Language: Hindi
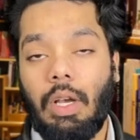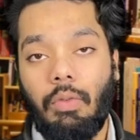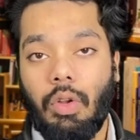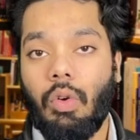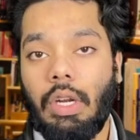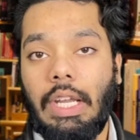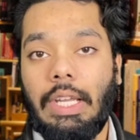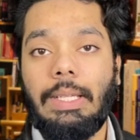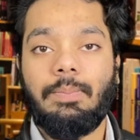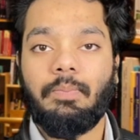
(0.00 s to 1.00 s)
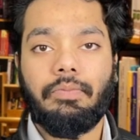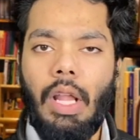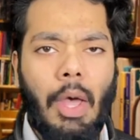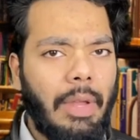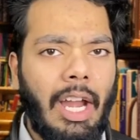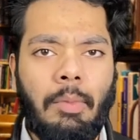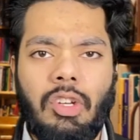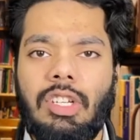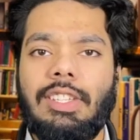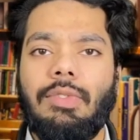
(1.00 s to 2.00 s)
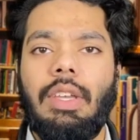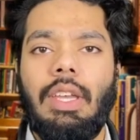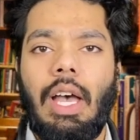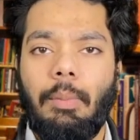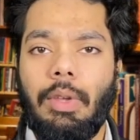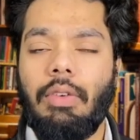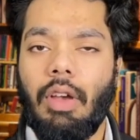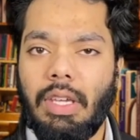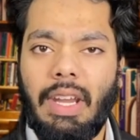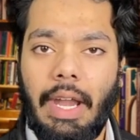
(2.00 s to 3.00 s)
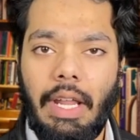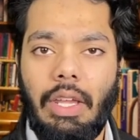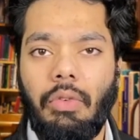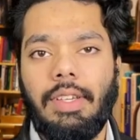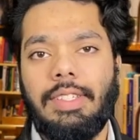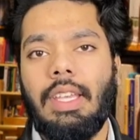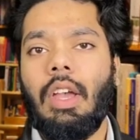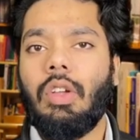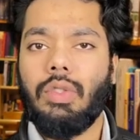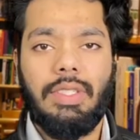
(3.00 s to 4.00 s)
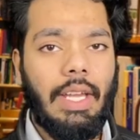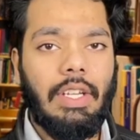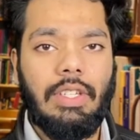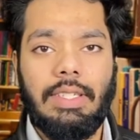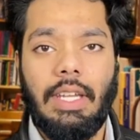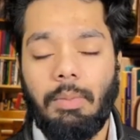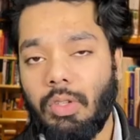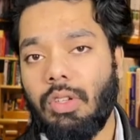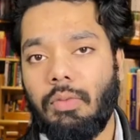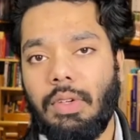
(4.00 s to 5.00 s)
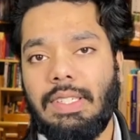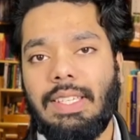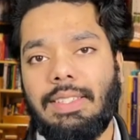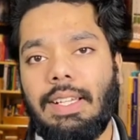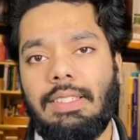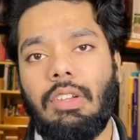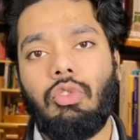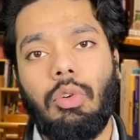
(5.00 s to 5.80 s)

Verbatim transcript: कवर uh, हो रही हैं आपकी एडमिशन फ़ी आपकी वहाँ के रहने की फ़ीस तो सारी चीज़ें एडमिशन फ़ीस के साथ साथ